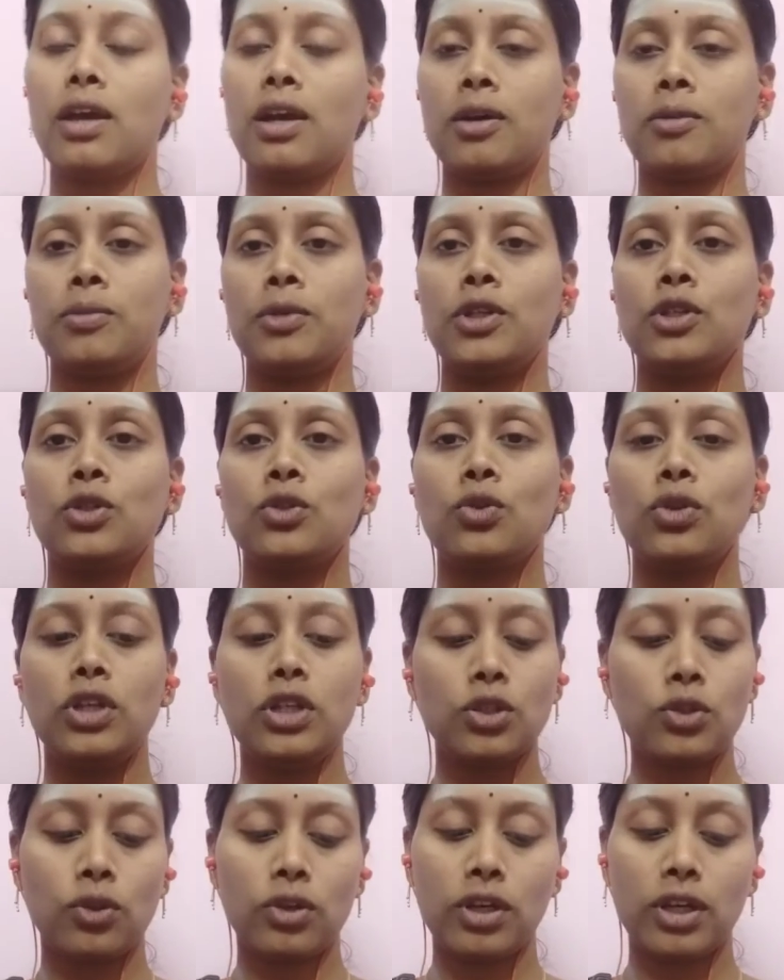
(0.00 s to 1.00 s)
அப்படின்னு சொல்லி
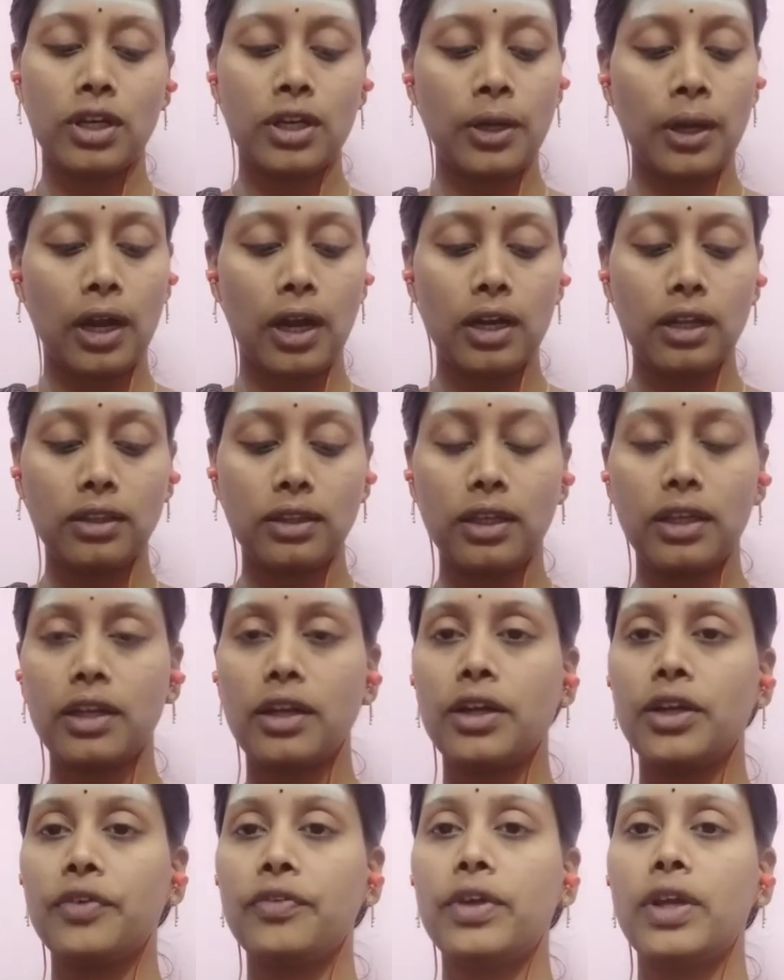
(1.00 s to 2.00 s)
சொல்றாரு அடுத்த
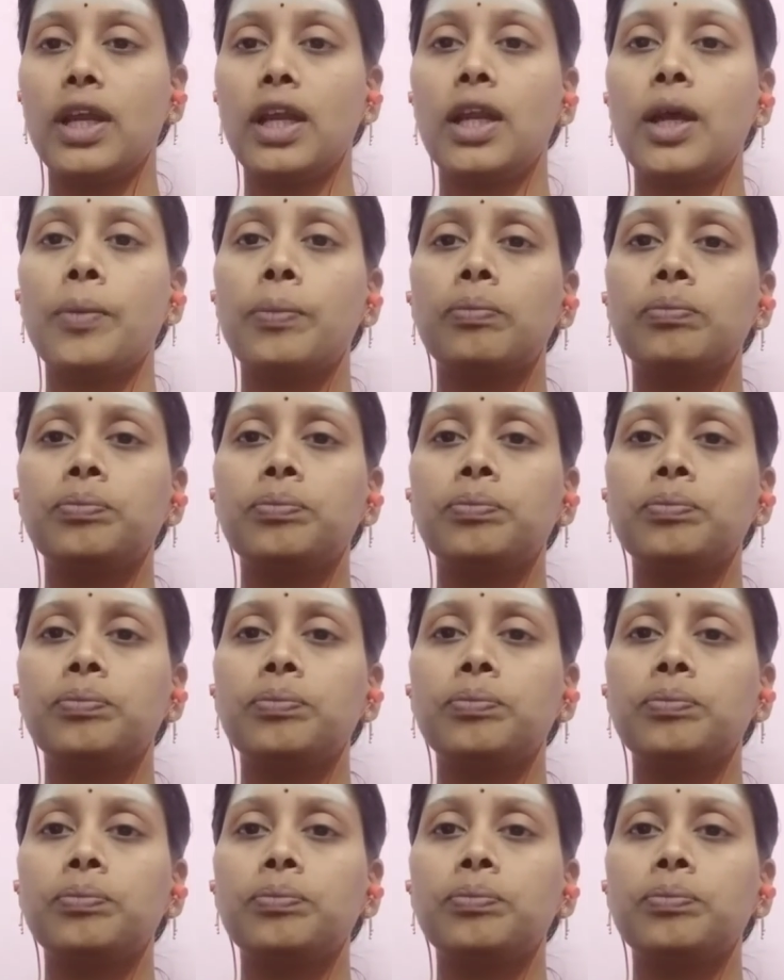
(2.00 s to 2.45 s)
இரண்டு வரியில